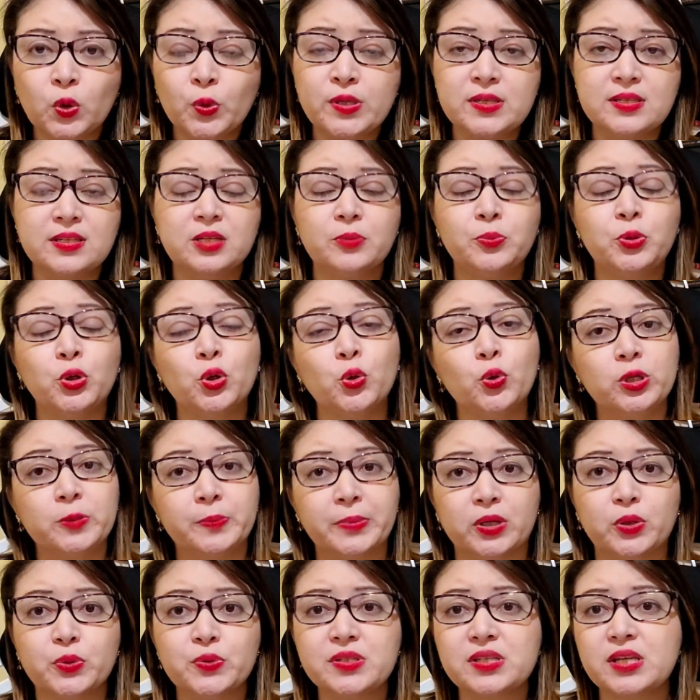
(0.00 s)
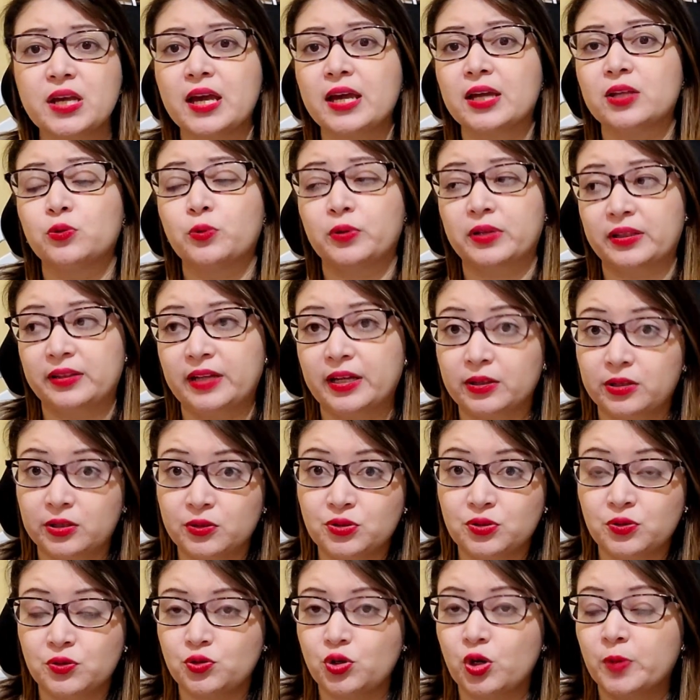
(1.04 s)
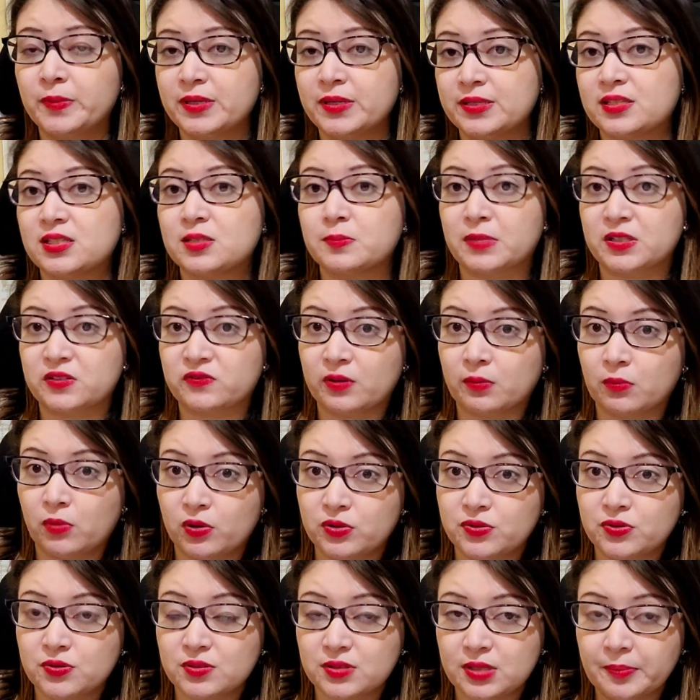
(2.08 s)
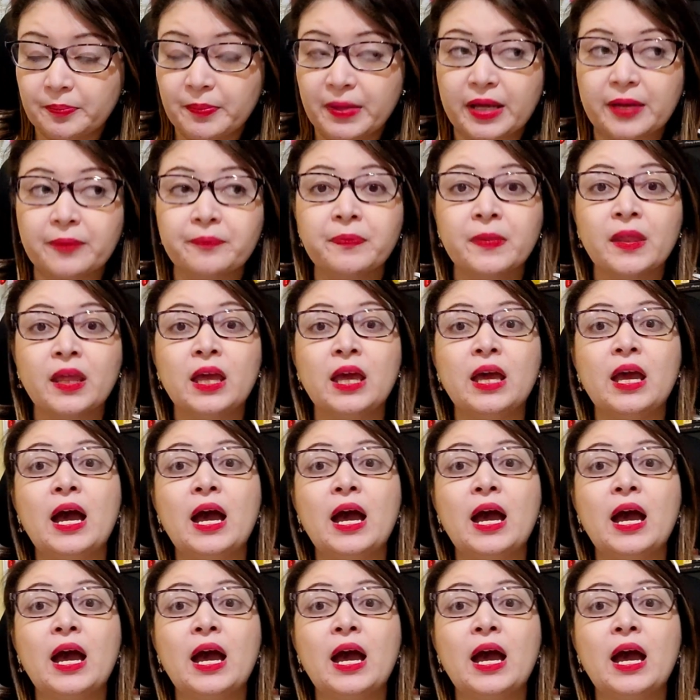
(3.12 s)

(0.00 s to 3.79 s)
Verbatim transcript: conhecida por Orgulho e Preconceito, dentre os seus romances mais famosos também.